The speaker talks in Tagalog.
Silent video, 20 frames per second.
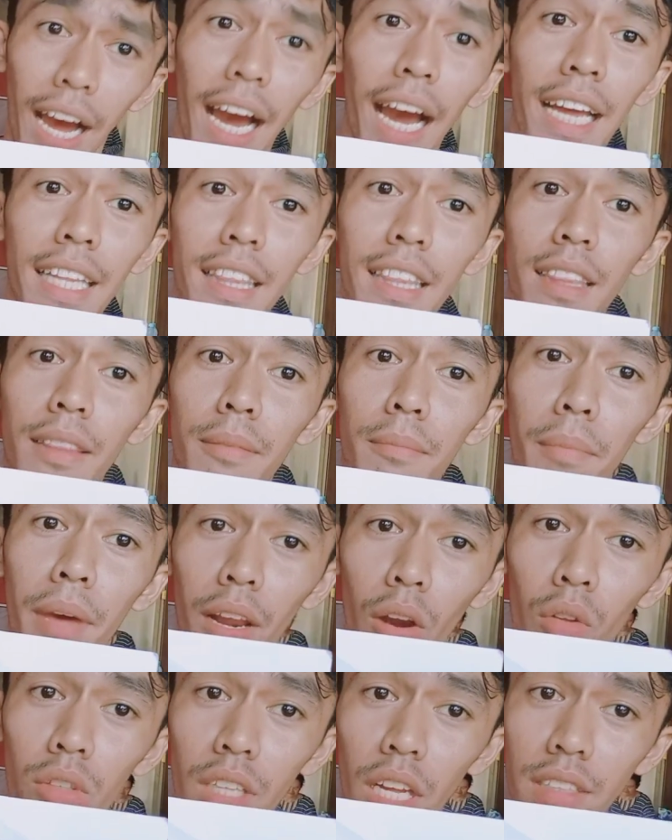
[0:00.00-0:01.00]
at
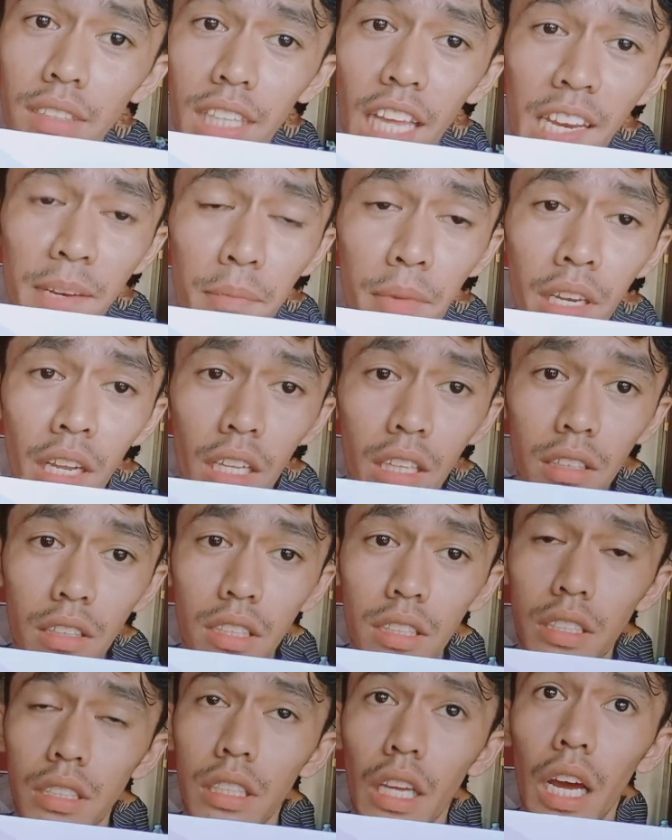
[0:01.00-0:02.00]
meron kang 10
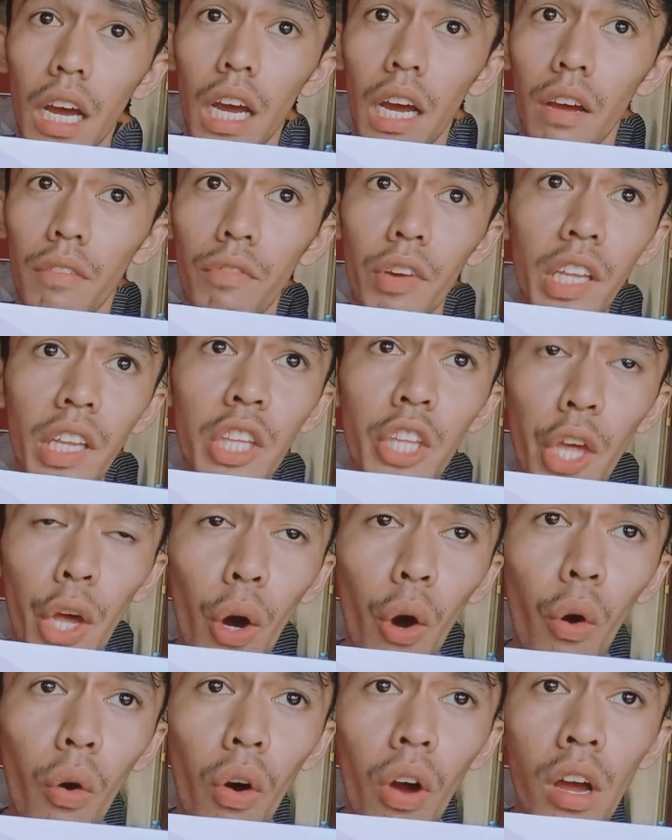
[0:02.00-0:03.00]
minutes uh,
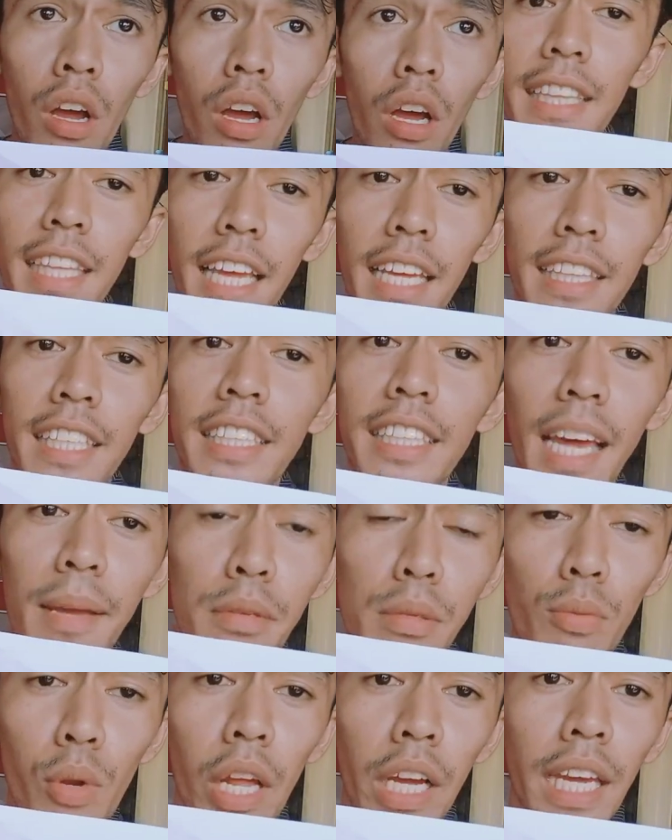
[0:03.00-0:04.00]
video, ito
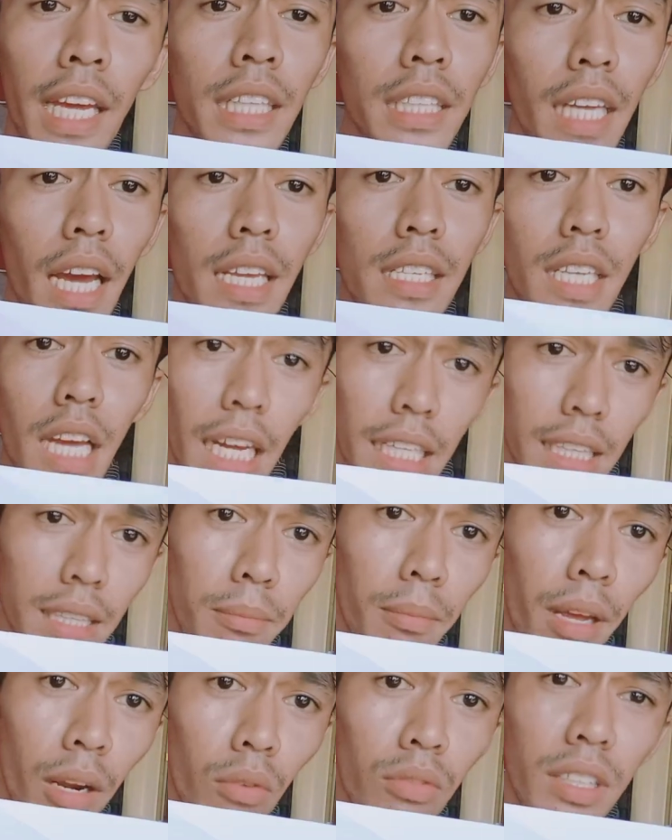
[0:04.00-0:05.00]
times mo lang yan guys at
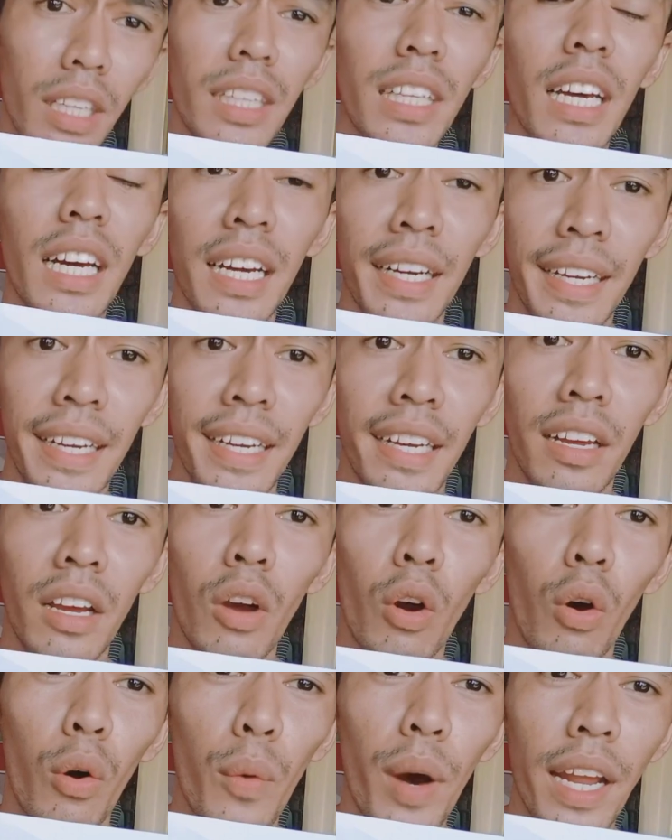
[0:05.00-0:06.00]
meron ka ng
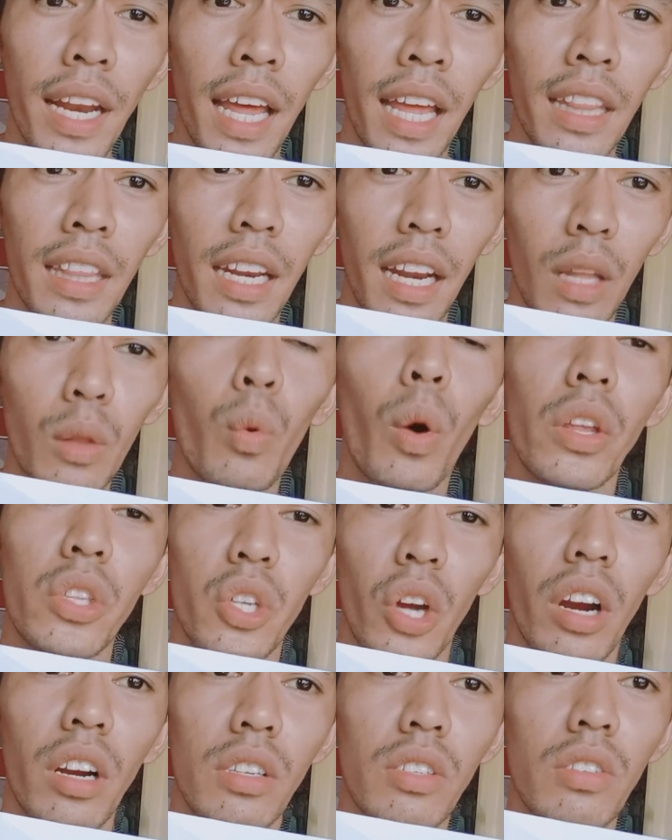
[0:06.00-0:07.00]
100
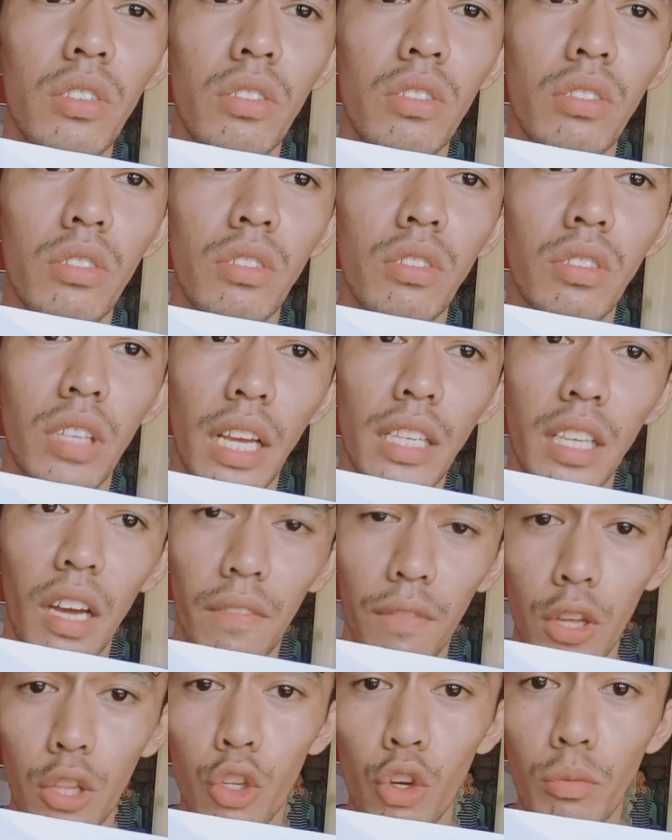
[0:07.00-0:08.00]
watch hours sa
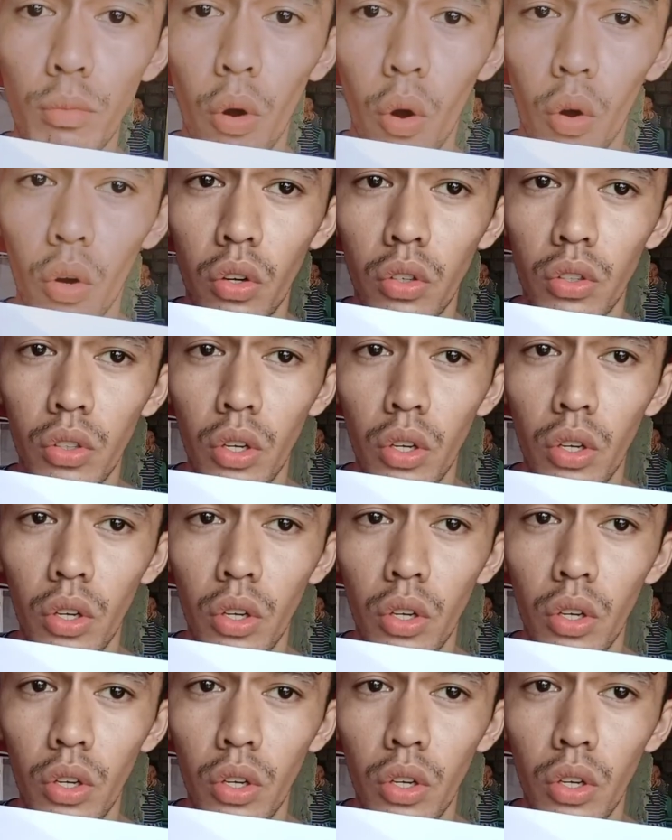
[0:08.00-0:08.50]
isang video mo.